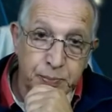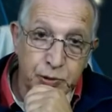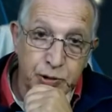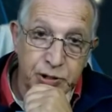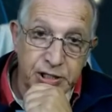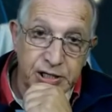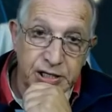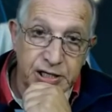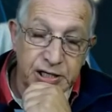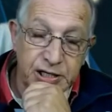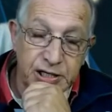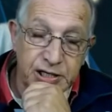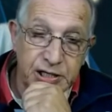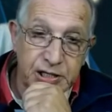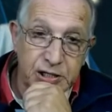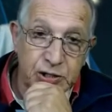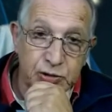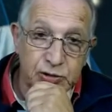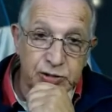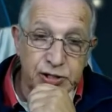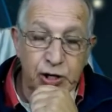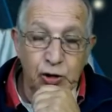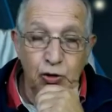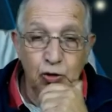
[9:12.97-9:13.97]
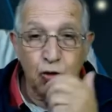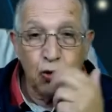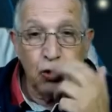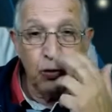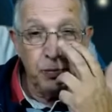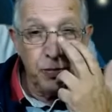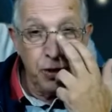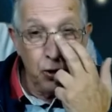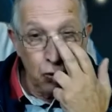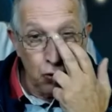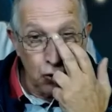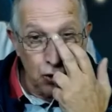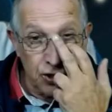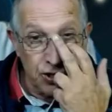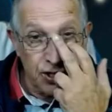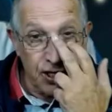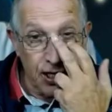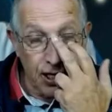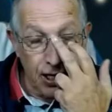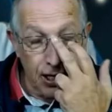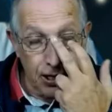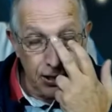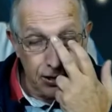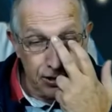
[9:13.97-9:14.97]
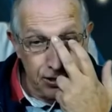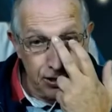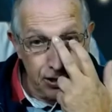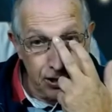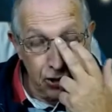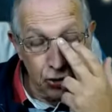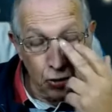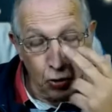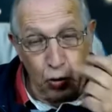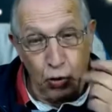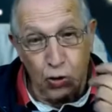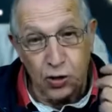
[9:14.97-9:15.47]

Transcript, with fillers: porque eu tenho como ilustrar de